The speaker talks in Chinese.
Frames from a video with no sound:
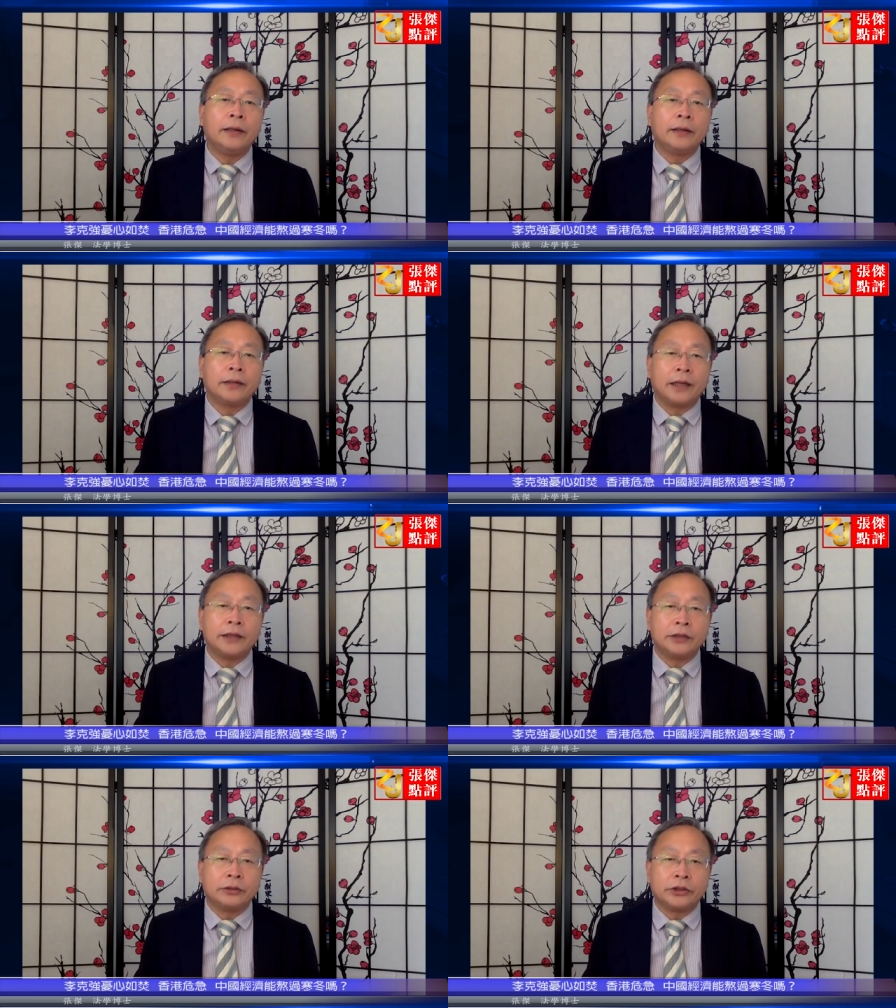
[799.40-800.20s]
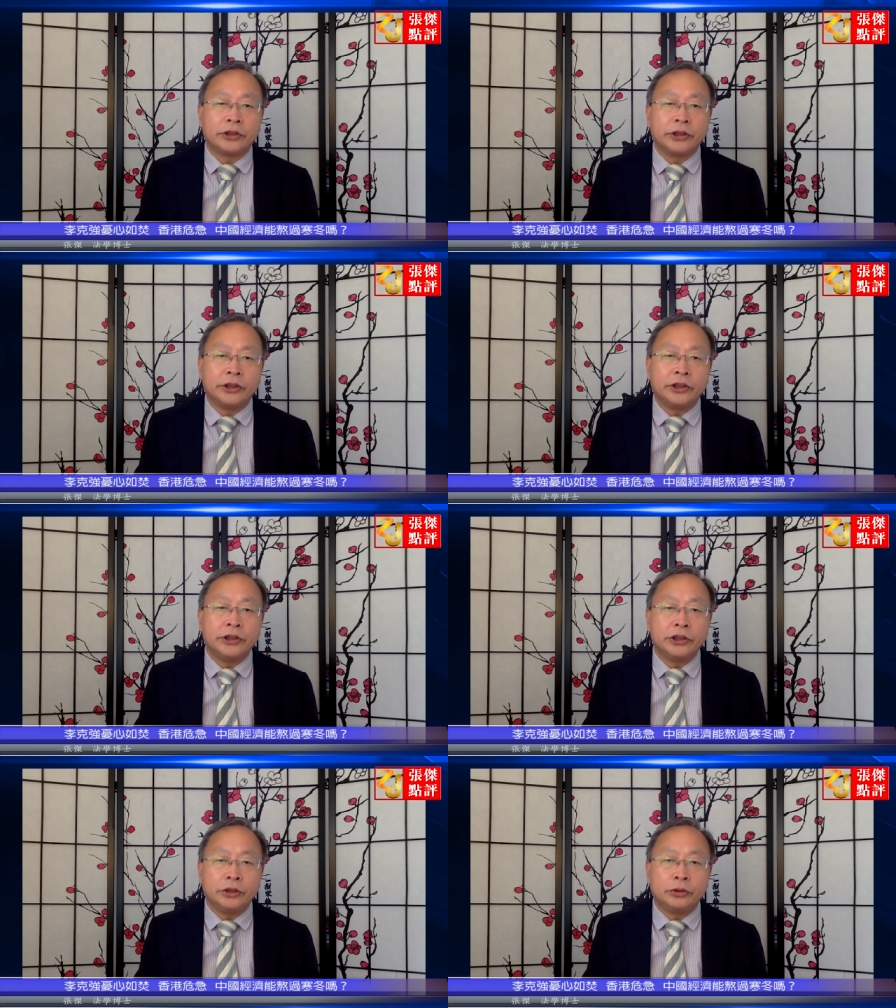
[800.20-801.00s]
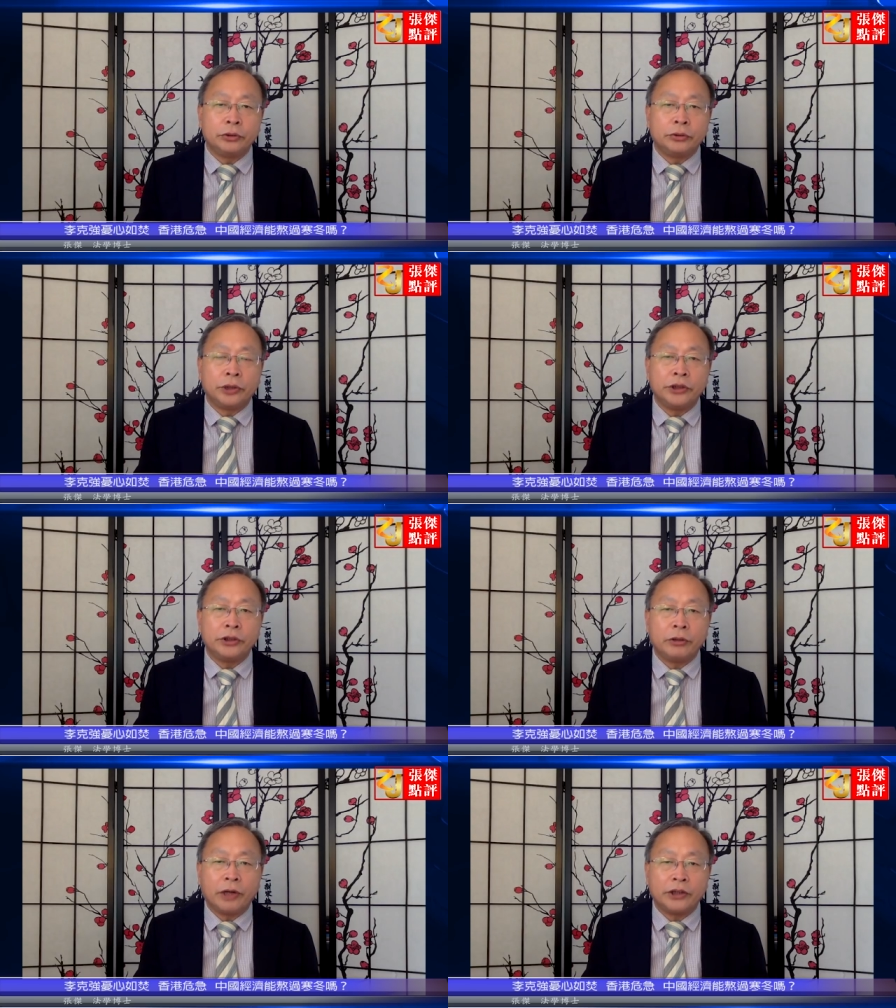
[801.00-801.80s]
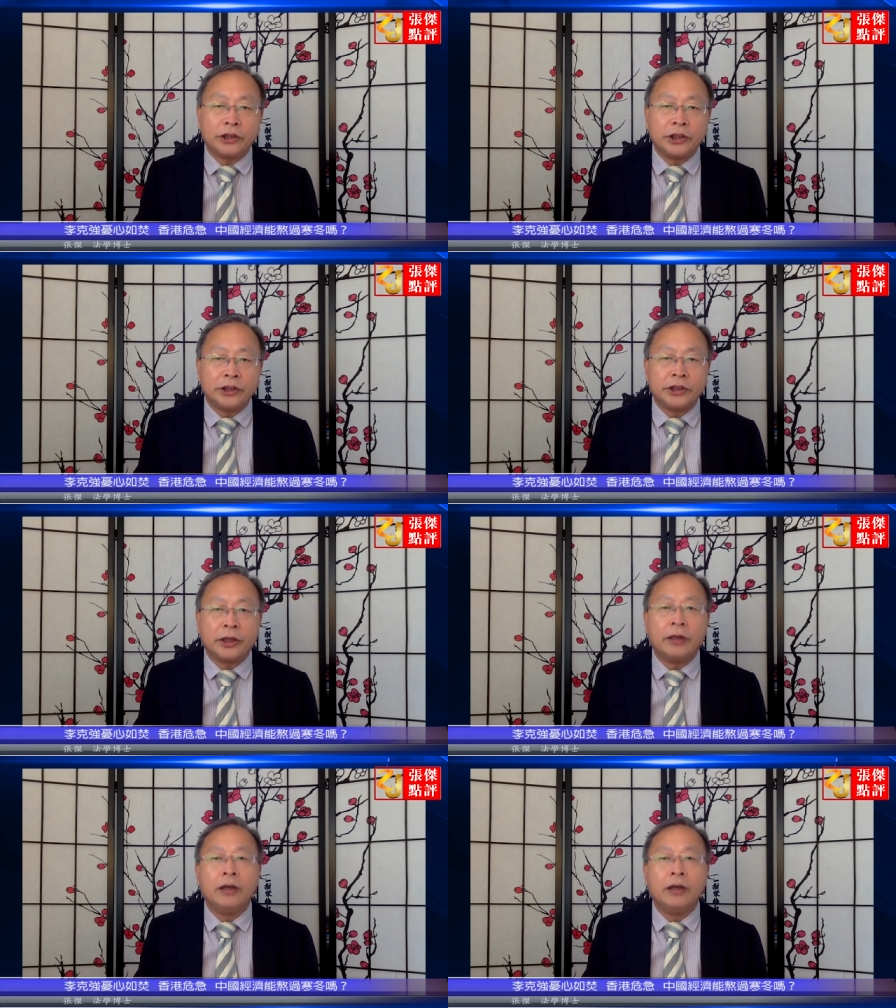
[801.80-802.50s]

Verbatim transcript: 但这种实体经济去全球化现象，